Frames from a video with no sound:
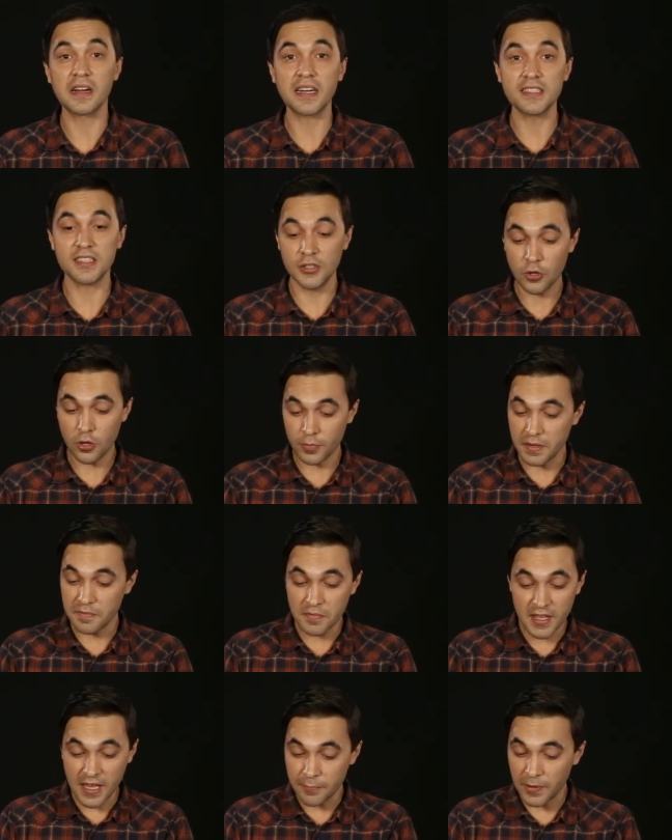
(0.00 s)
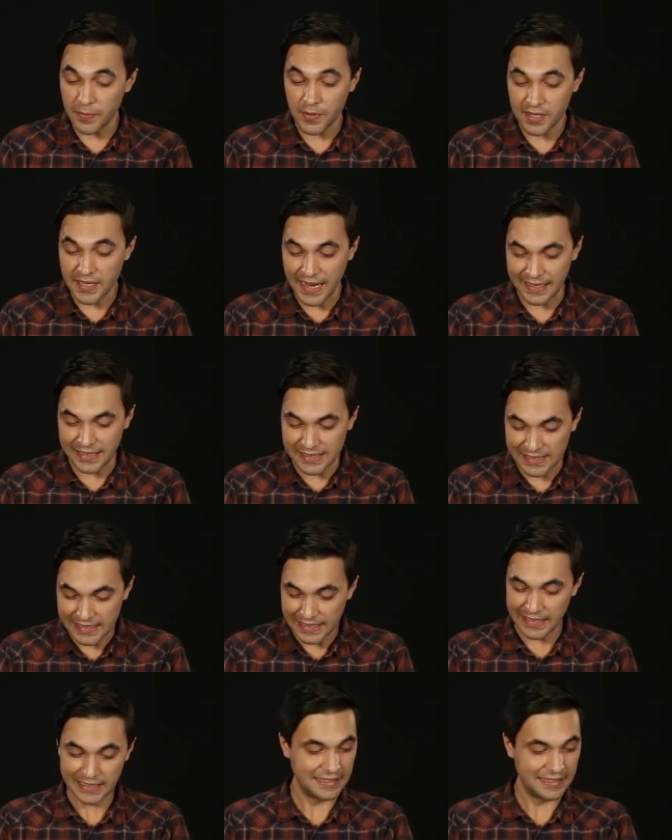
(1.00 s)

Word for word: разъемы не поменялись.